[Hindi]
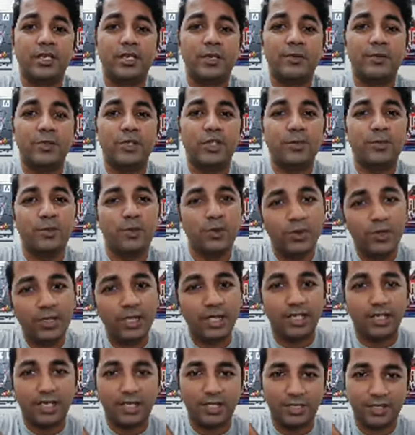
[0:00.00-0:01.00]
कि मुझे
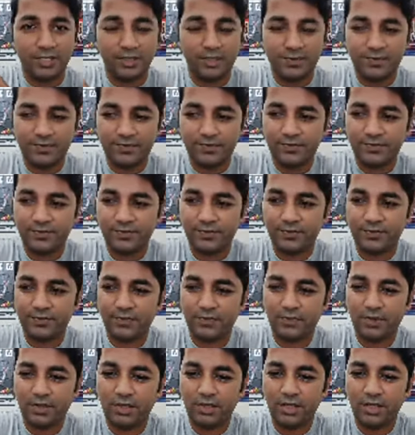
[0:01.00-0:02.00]
भूख लगी
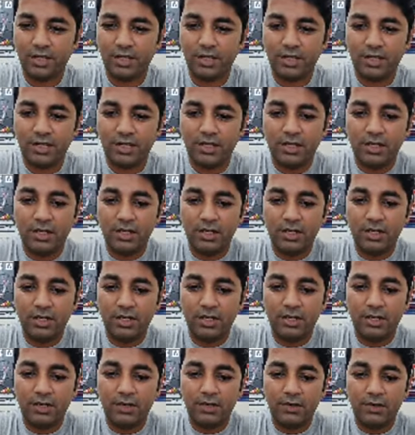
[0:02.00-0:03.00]

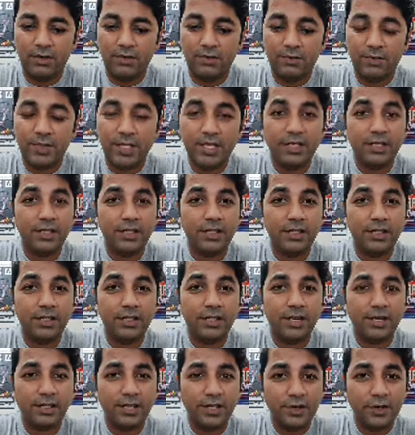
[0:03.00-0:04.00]
है और मैंने
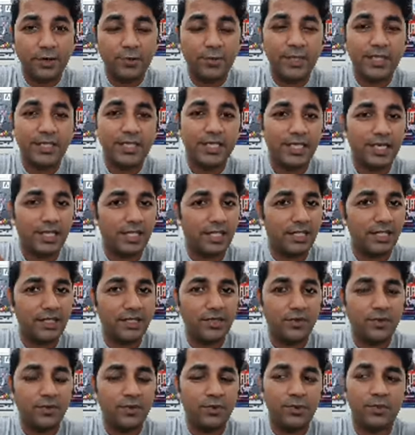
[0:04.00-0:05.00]
हंड्रेड रुपीज़
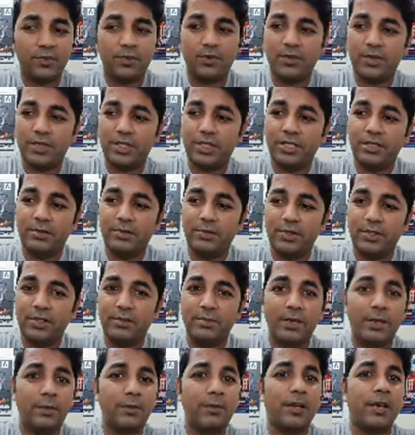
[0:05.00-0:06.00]
निकाले उनको दिए बोले
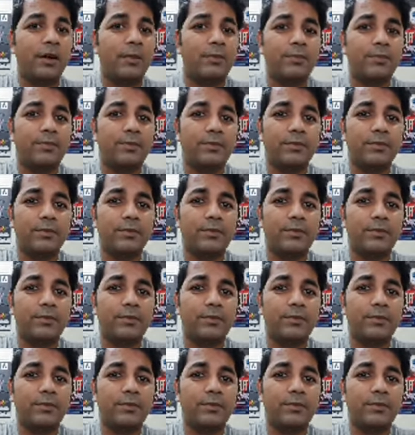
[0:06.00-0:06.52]
बाबा आप